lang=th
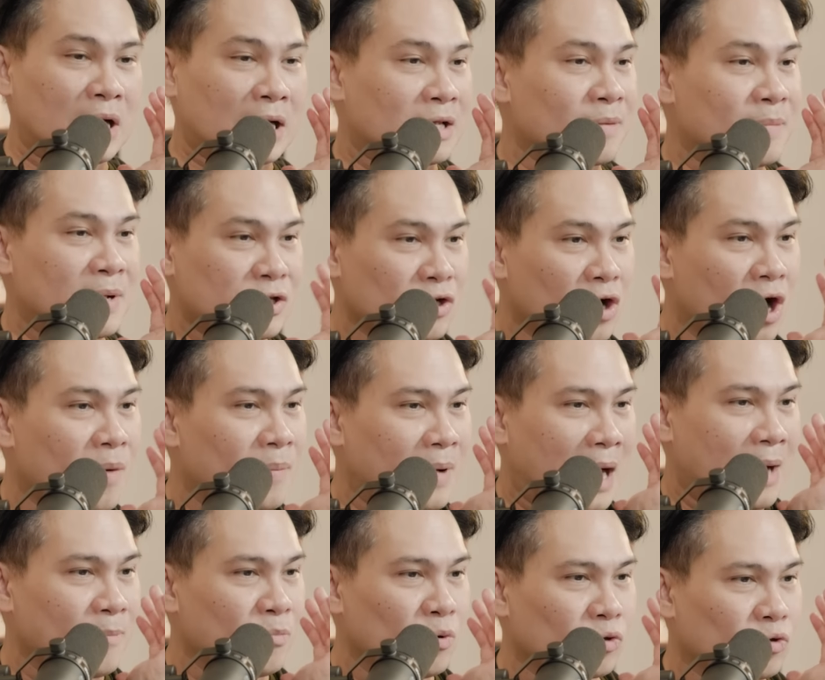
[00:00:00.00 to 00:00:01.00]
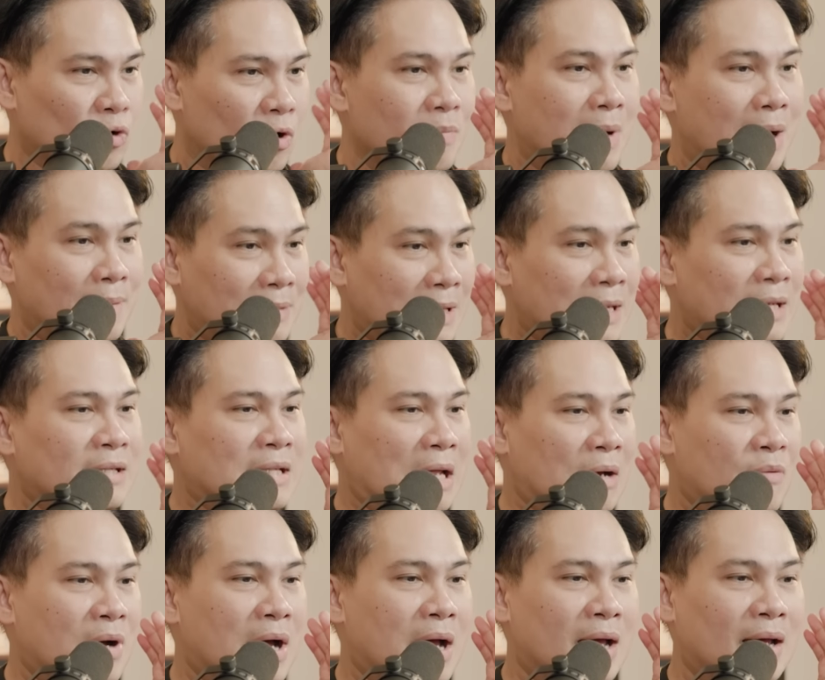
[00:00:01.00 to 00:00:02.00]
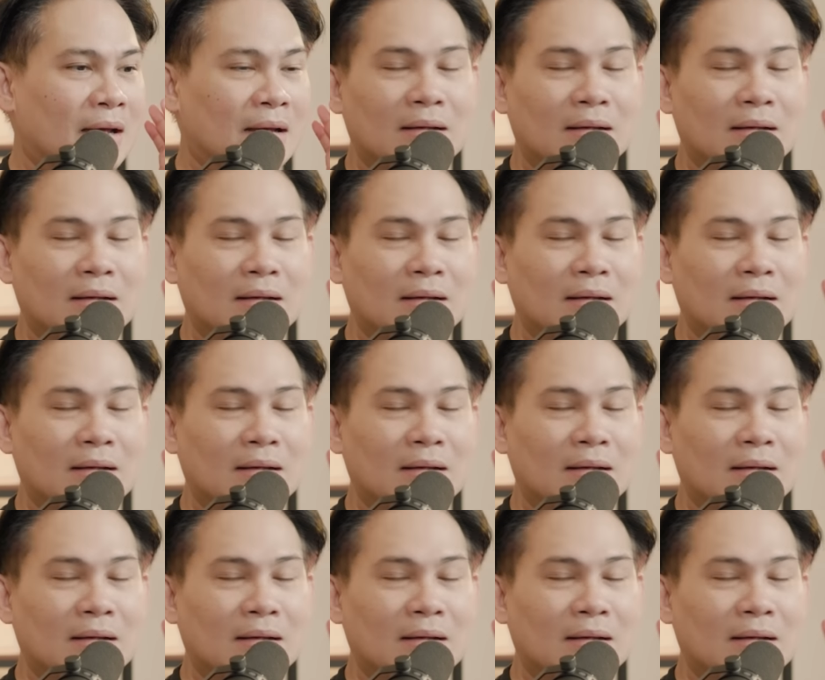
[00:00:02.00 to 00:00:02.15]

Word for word: ณอาจจะไม่ชอบการพูดตรงแบบนี้แต่ว่า